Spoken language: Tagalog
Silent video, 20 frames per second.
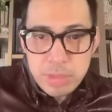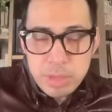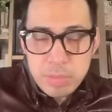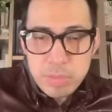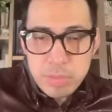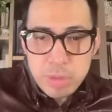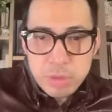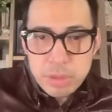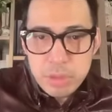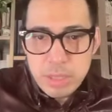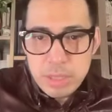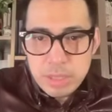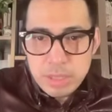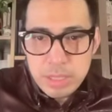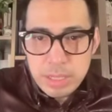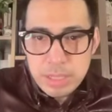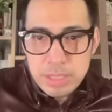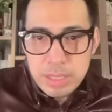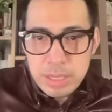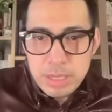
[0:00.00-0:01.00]
emotional
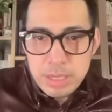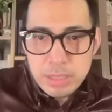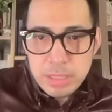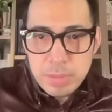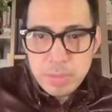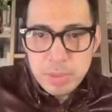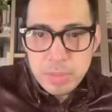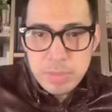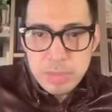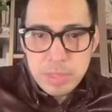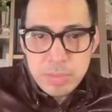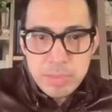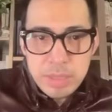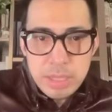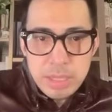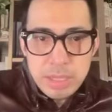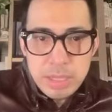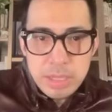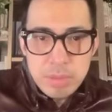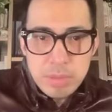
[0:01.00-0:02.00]
siya, dahil isipin mo
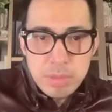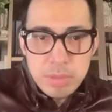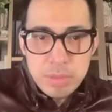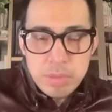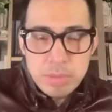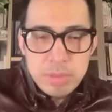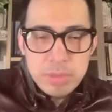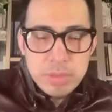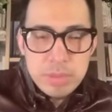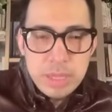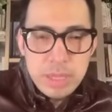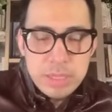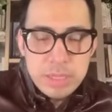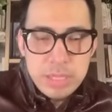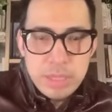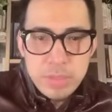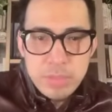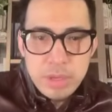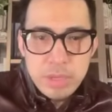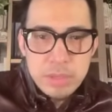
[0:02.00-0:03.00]
naman, ikukulong yung
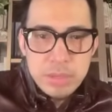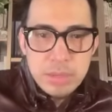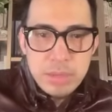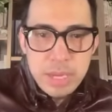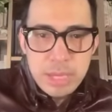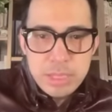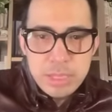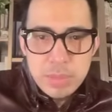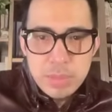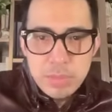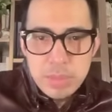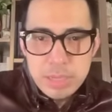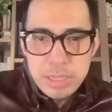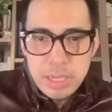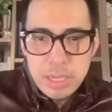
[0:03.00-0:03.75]
tatay mo at yung ate mo,